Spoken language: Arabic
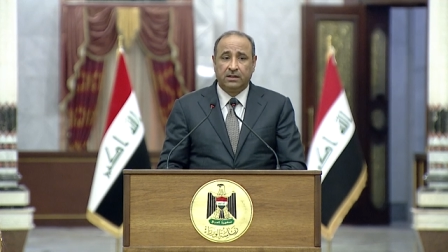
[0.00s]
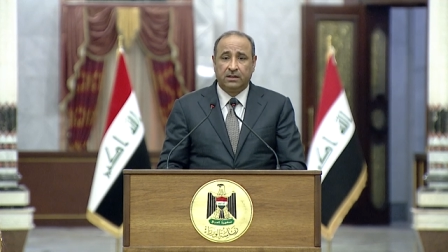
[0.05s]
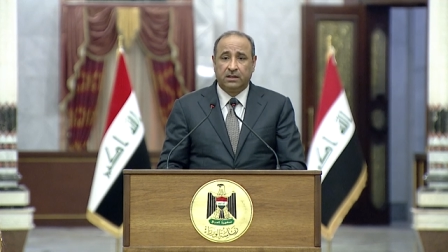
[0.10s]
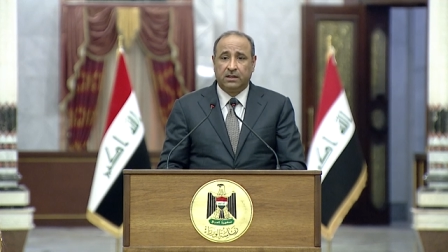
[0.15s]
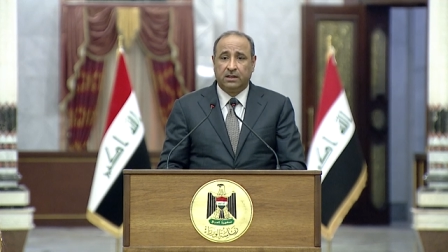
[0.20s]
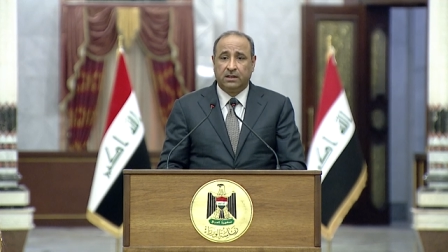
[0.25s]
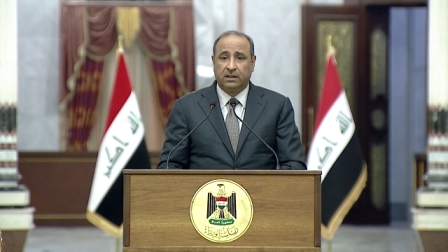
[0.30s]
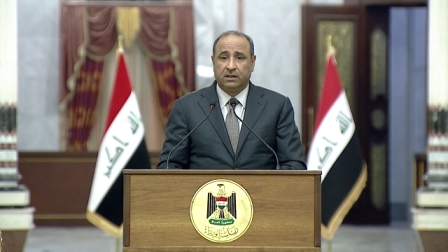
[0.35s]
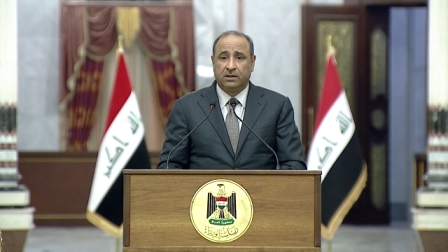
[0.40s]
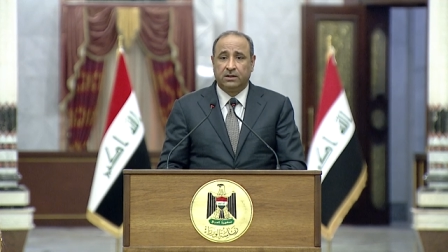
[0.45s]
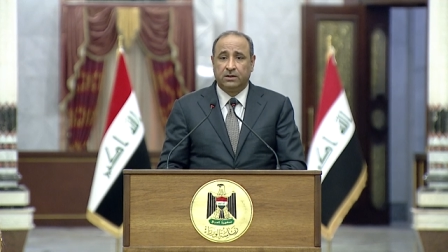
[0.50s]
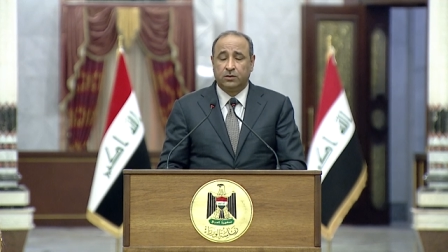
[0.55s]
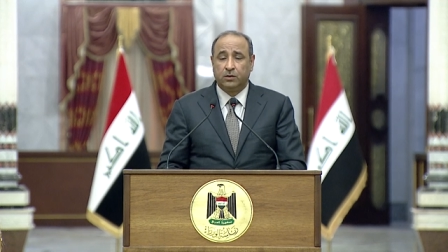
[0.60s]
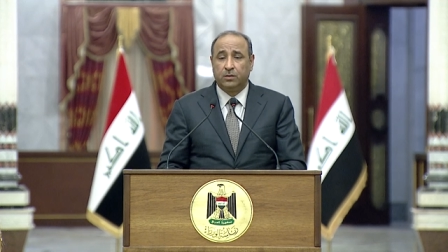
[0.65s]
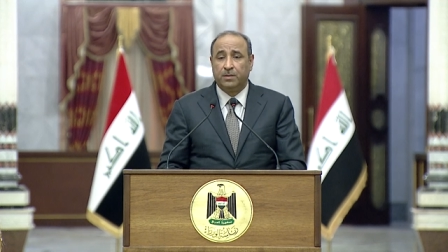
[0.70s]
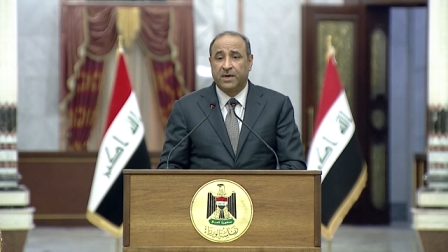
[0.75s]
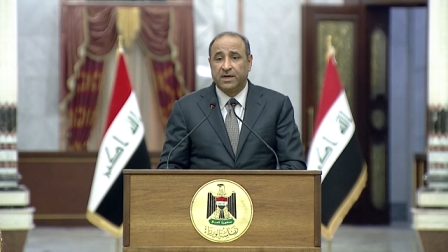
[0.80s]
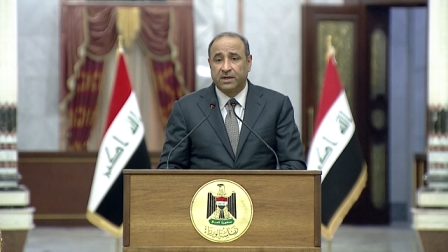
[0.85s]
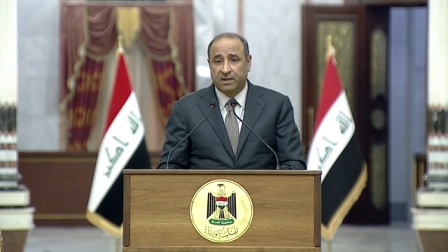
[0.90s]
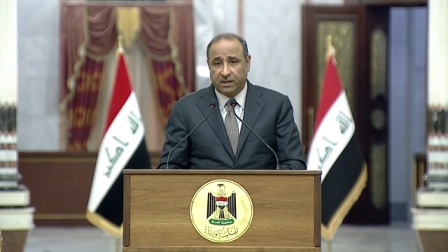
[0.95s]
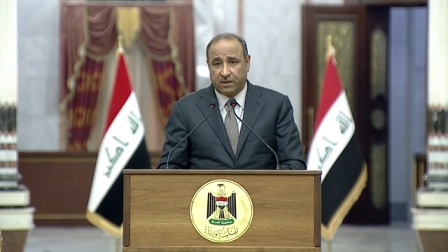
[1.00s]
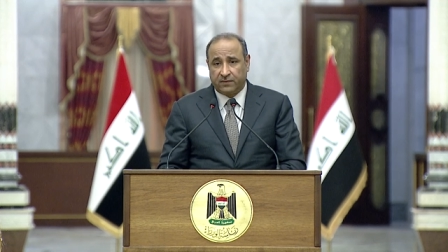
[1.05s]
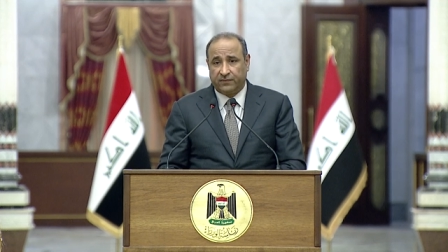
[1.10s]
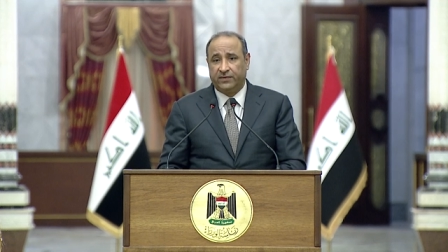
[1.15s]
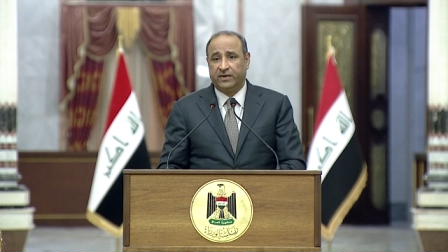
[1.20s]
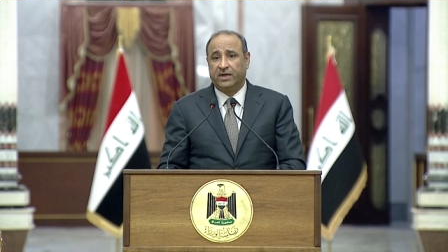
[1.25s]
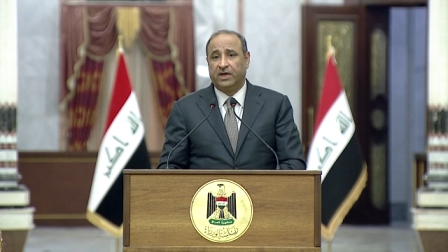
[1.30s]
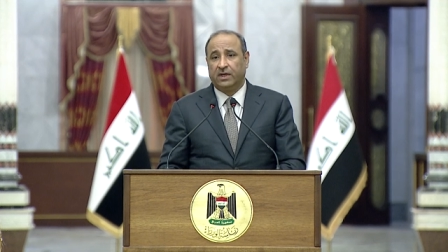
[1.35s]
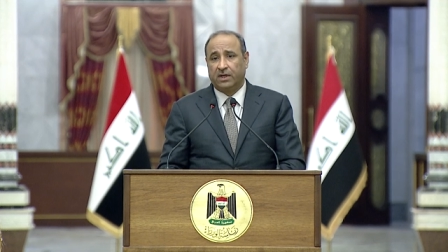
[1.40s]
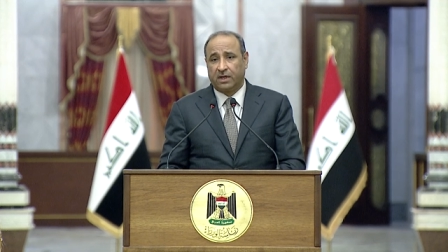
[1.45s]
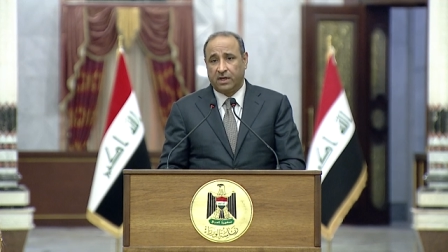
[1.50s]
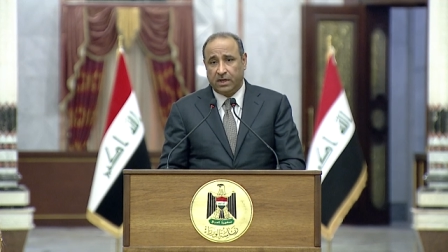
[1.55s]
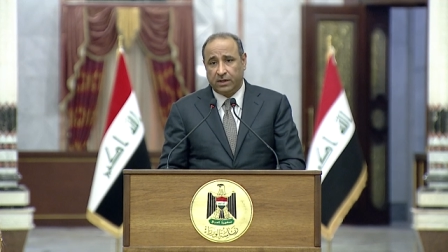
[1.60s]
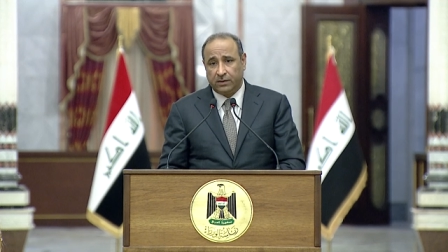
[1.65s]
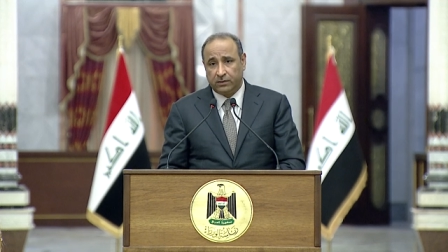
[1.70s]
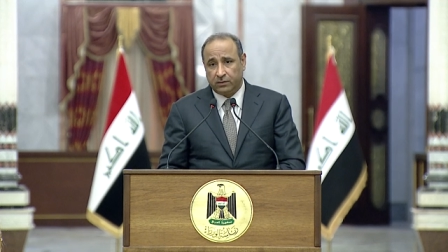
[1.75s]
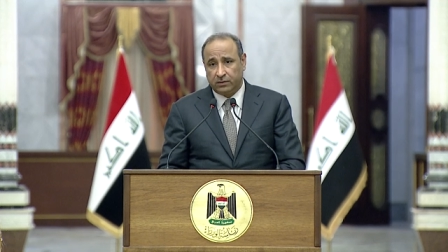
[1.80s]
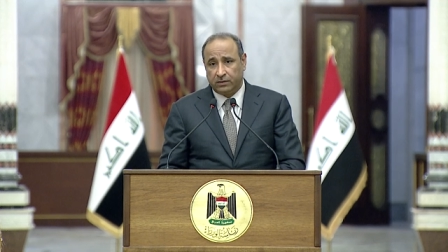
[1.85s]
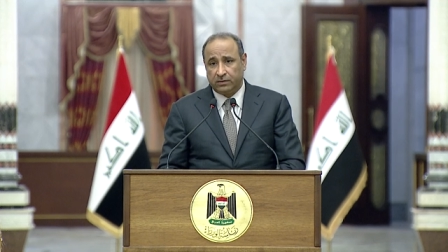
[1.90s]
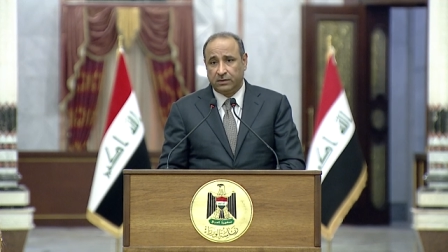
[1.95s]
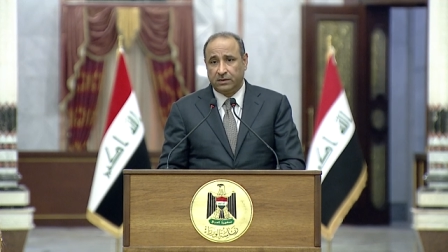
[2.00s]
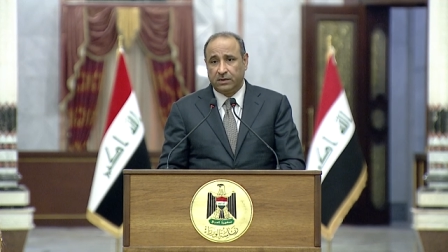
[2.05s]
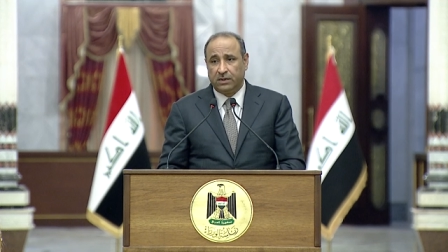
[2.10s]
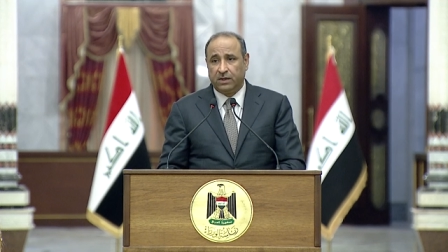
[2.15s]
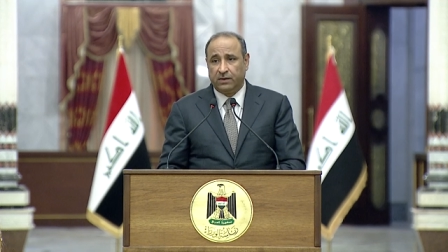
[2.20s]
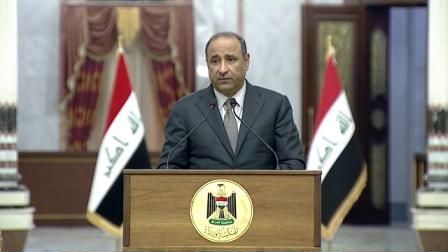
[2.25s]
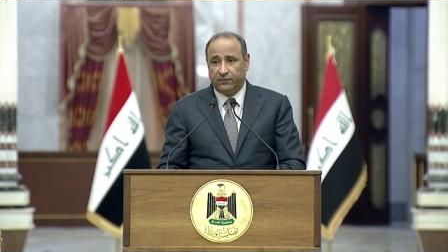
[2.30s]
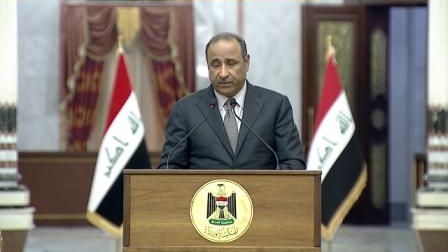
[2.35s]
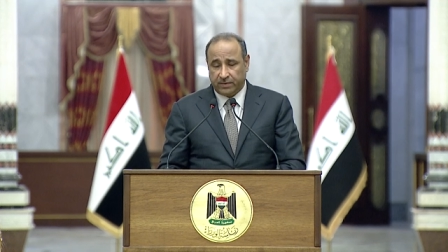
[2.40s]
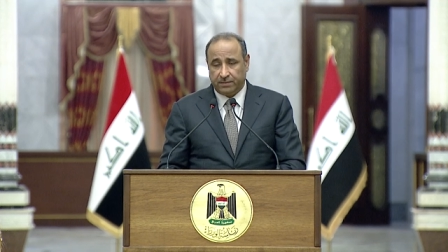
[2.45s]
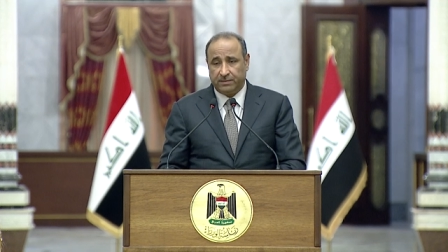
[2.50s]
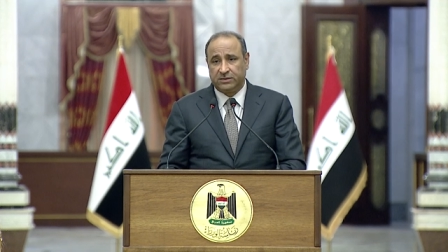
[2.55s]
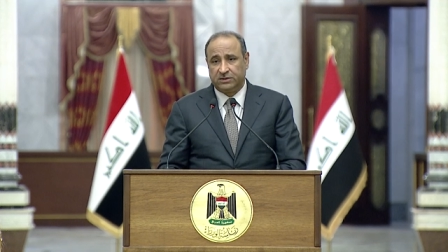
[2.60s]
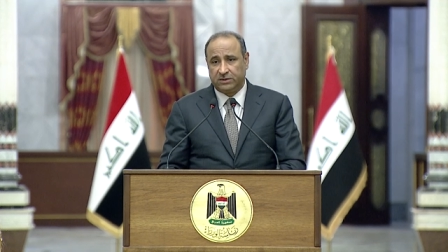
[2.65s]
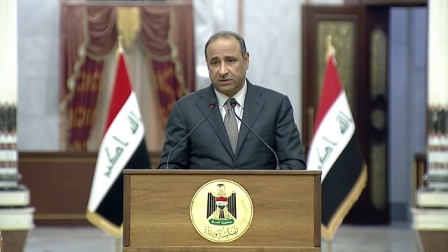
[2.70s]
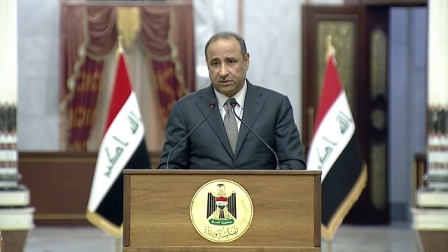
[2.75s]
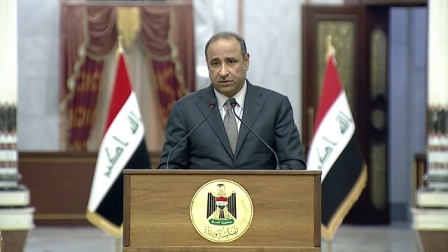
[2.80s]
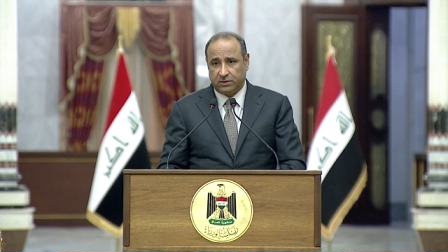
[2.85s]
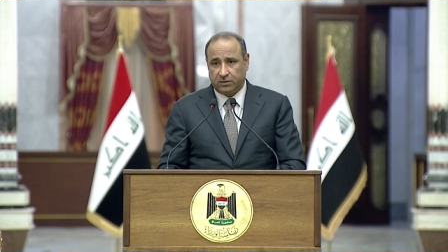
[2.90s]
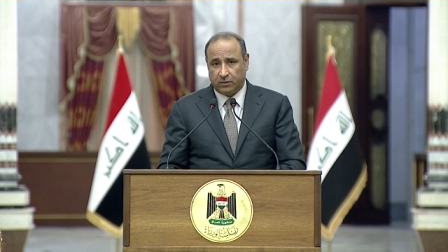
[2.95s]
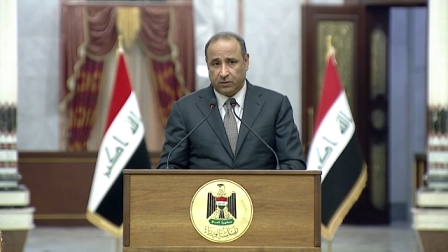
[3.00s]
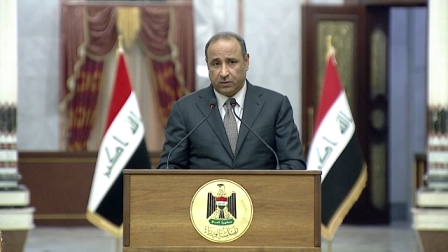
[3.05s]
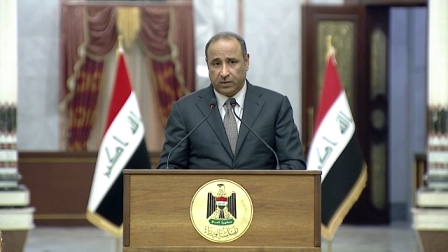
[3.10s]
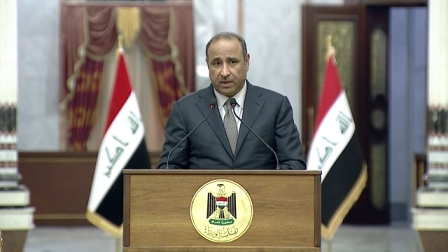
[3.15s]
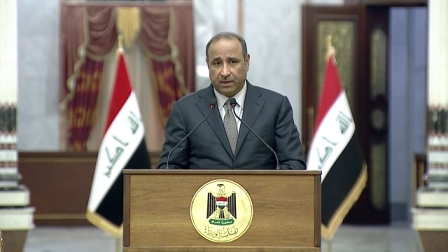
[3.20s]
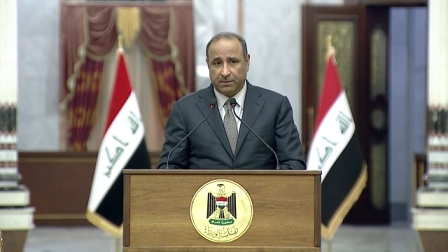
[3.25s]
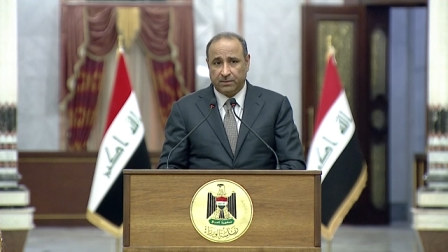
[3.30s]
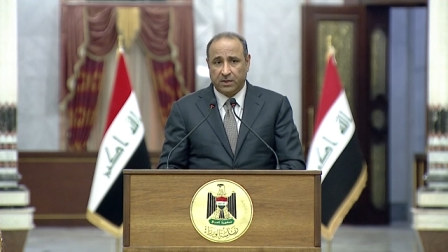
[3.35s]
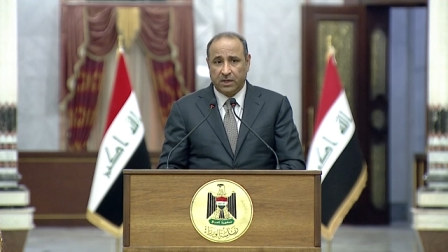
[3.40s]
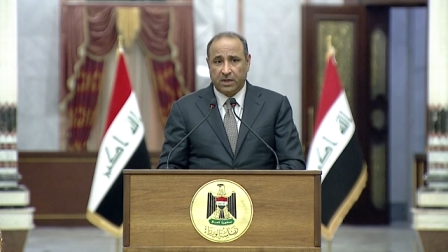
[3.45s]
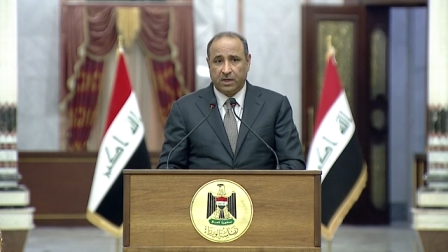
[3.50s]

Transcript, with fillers: آه، يمرر فيها القانون في مجلس النواب